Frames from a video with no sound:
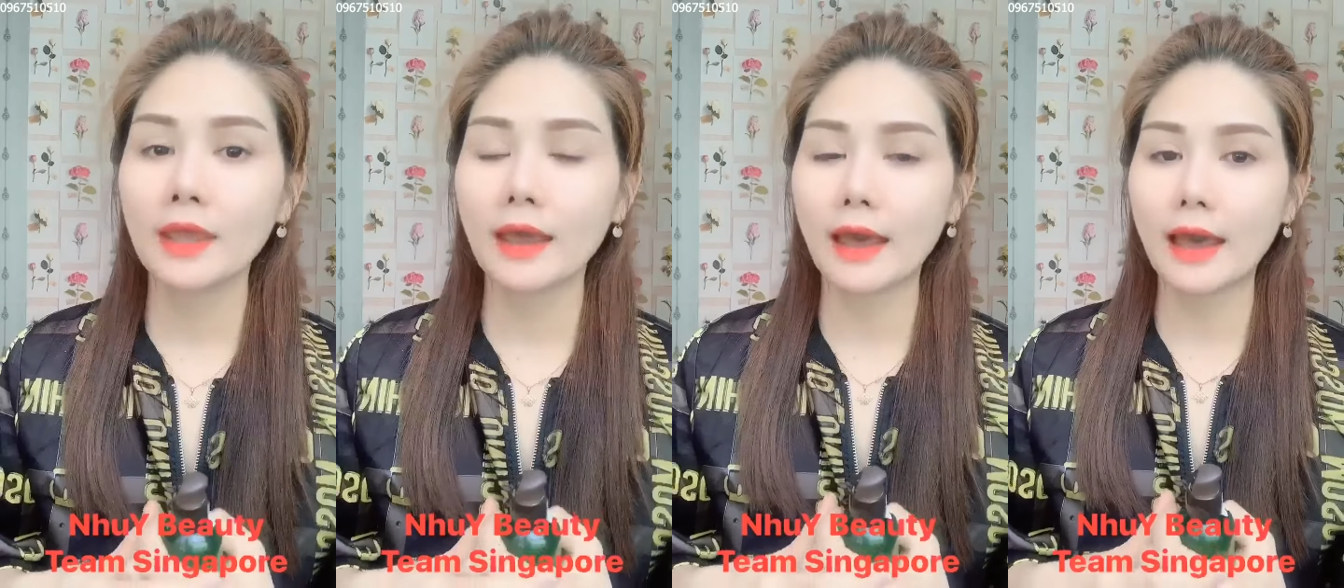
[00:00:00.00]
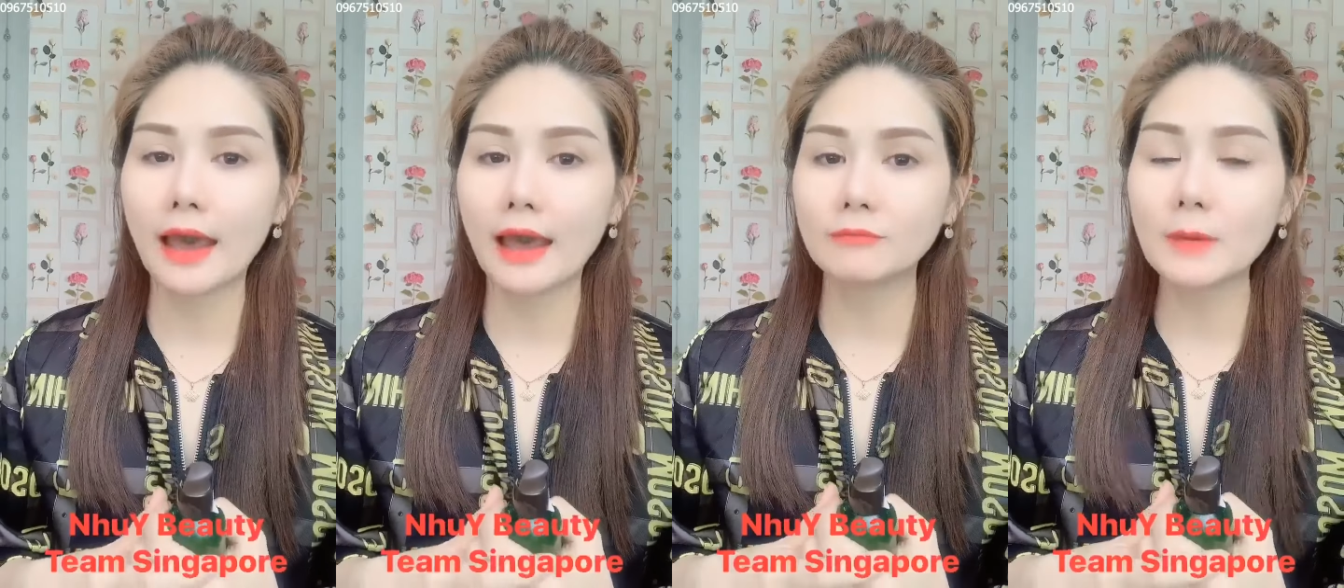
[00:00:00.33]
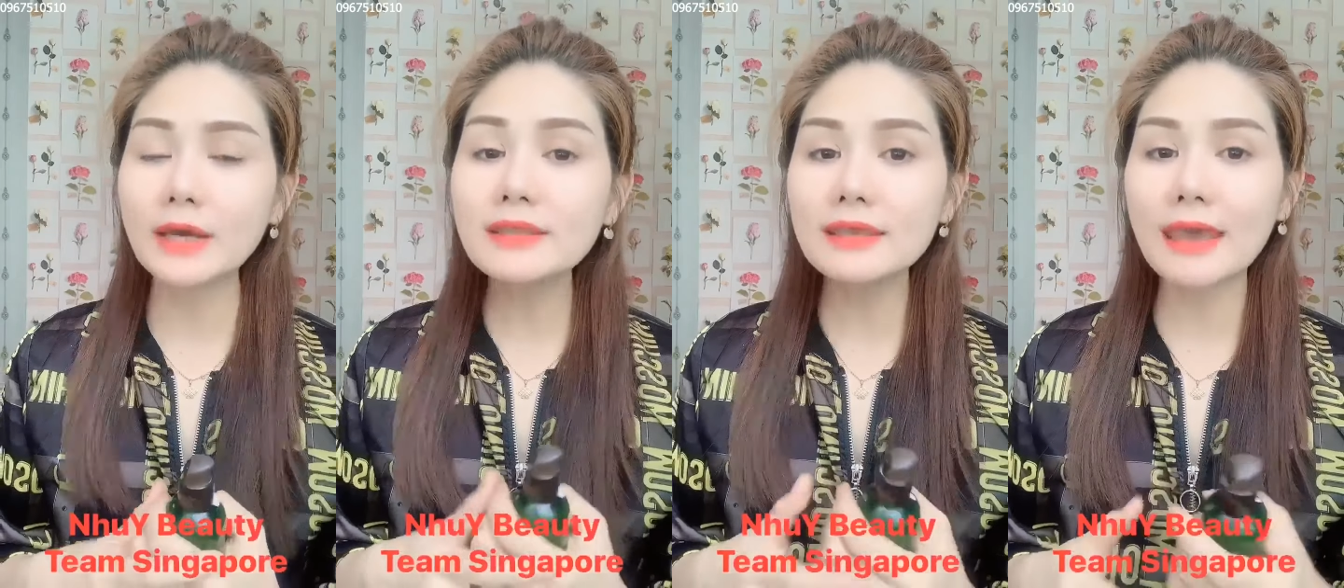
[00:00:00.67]
à,
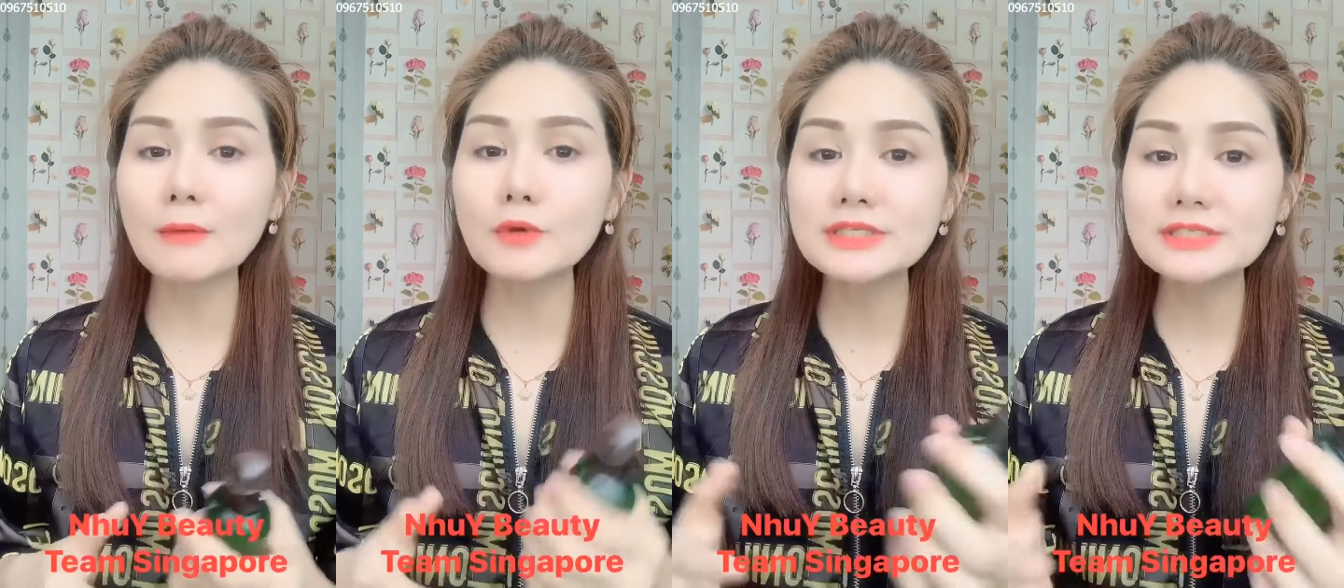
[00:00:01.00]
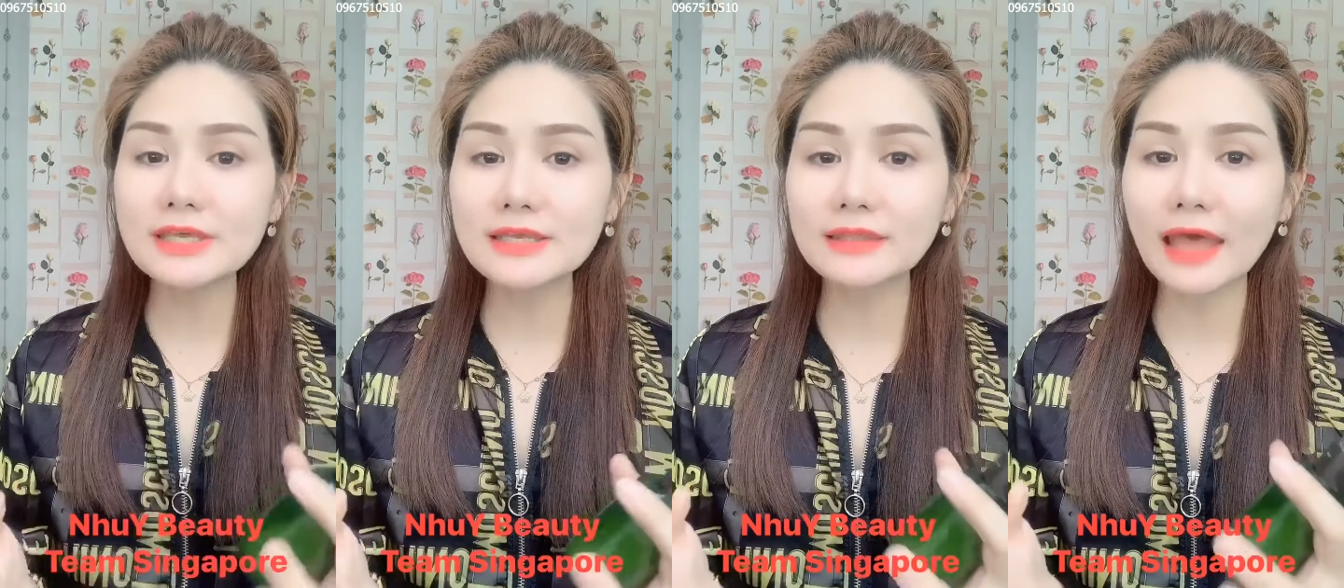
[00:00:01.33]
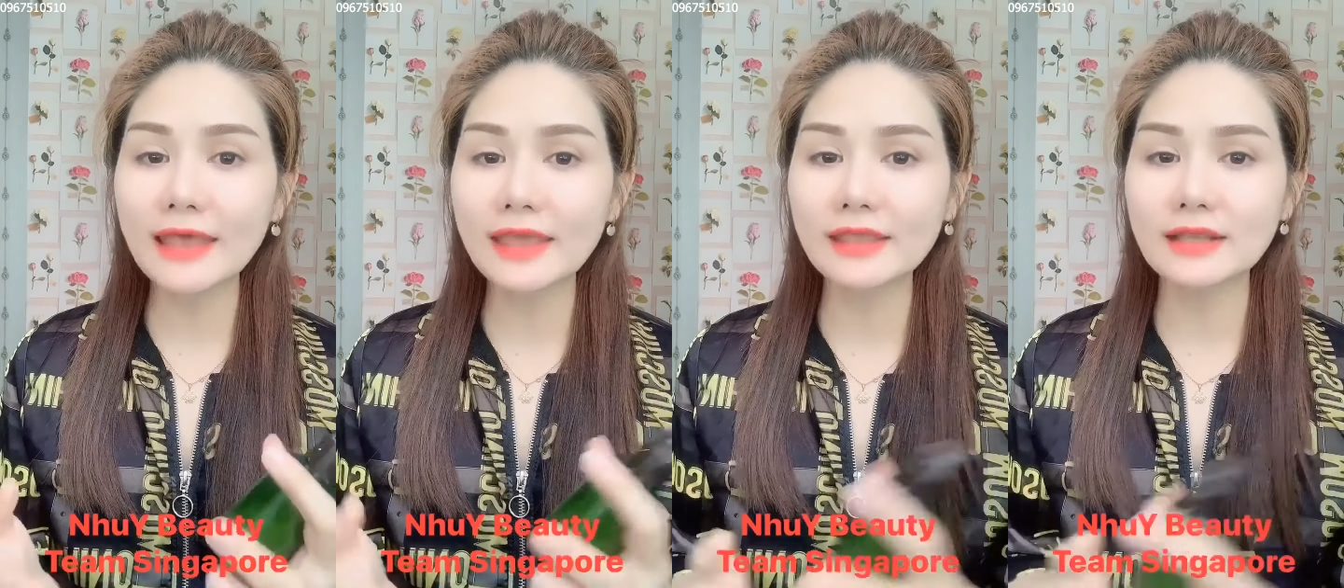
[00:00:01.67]
bởi vì em skin
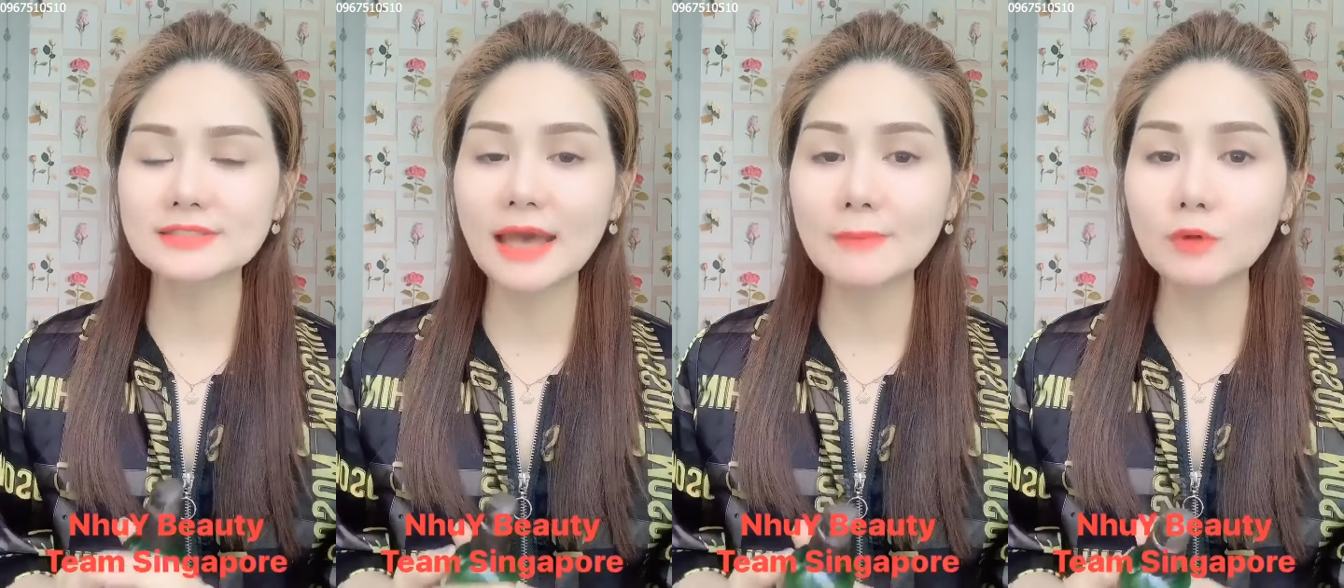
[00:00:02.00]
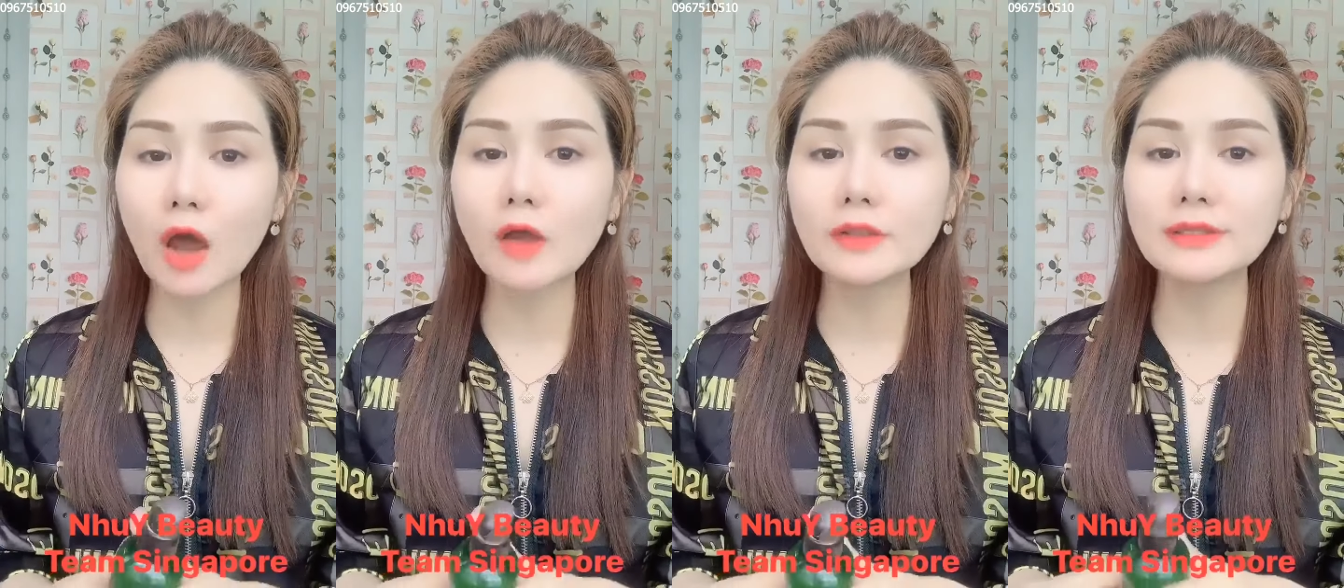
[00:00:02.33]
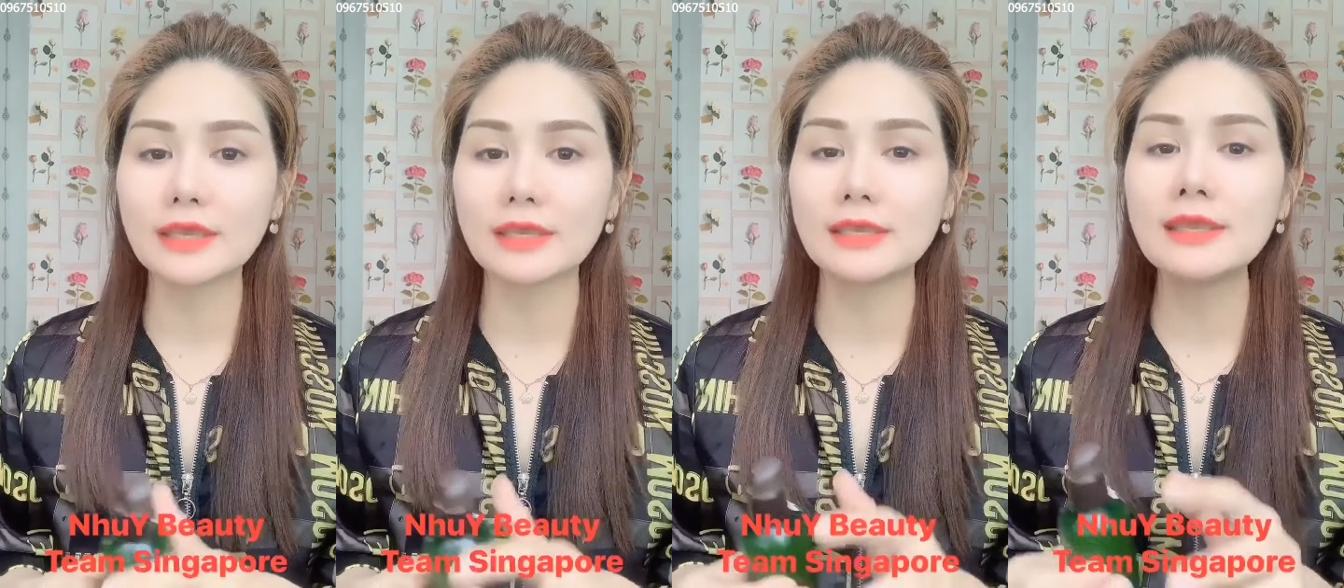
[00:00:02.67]
thay da nhân sâm nó
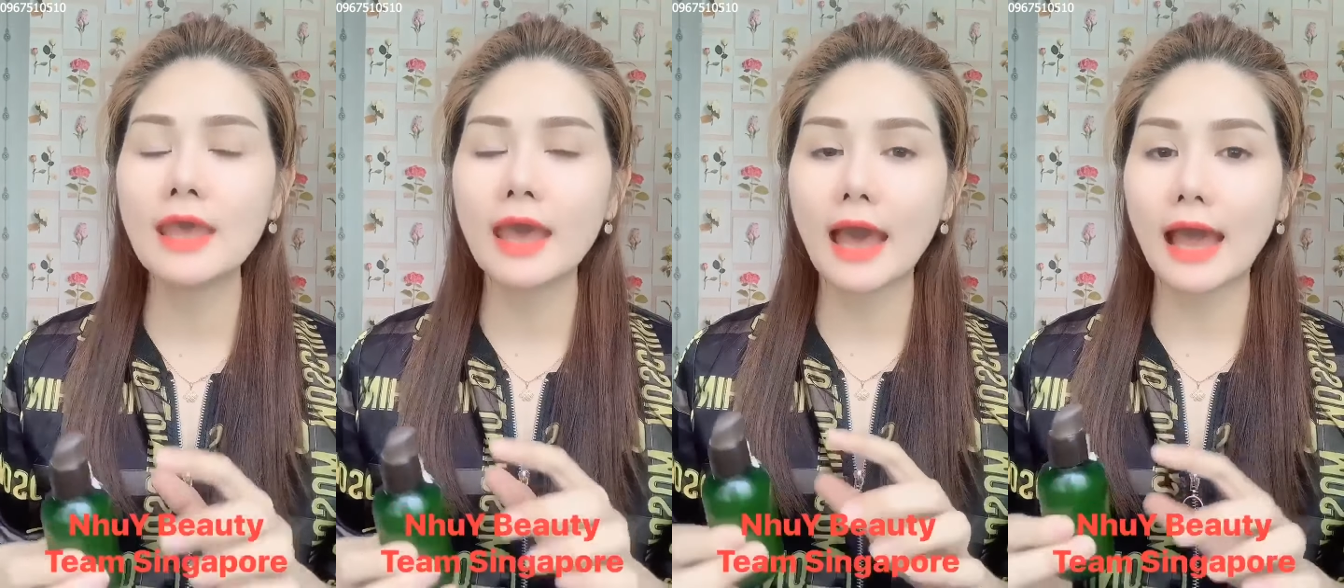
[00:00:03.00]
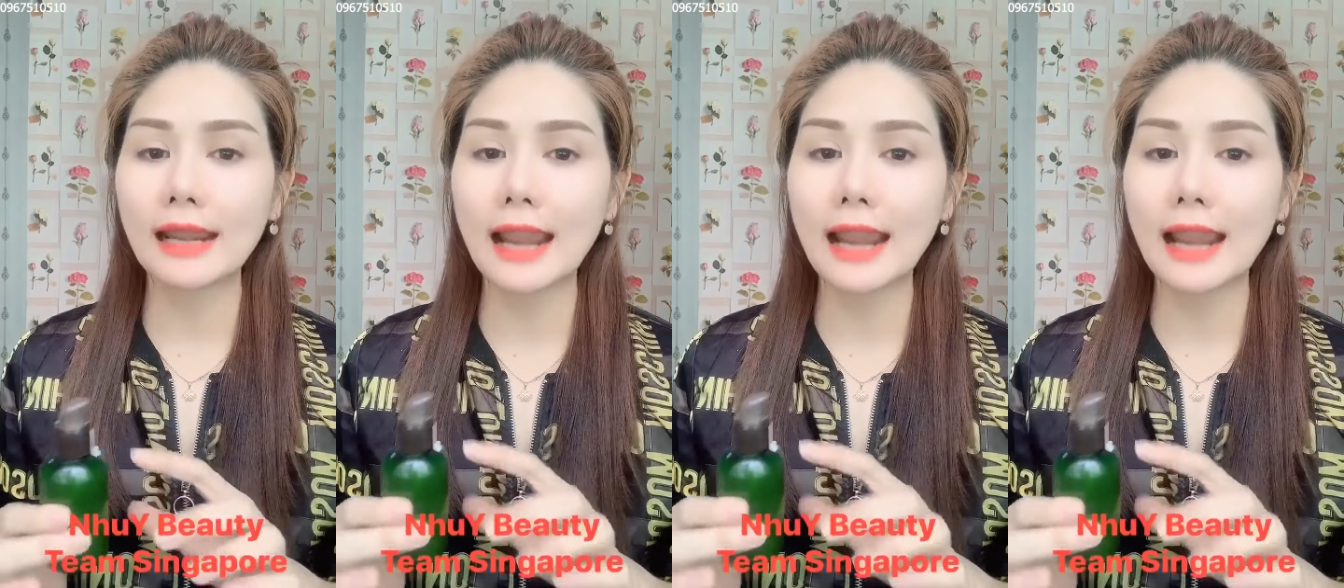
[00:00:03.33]
chỉ à,